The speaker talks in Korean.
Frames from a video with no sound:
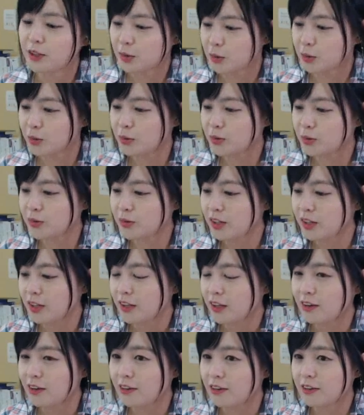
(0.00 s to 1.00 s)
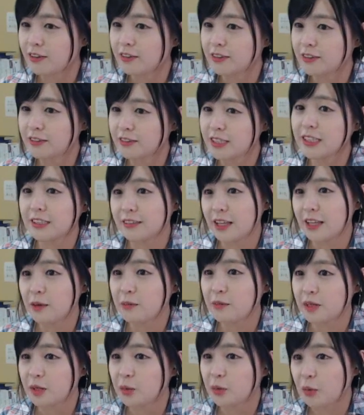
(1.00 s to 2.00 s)
또 어,
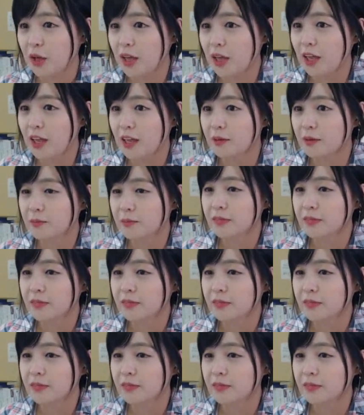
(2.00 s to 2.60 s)
세트템이기도 해.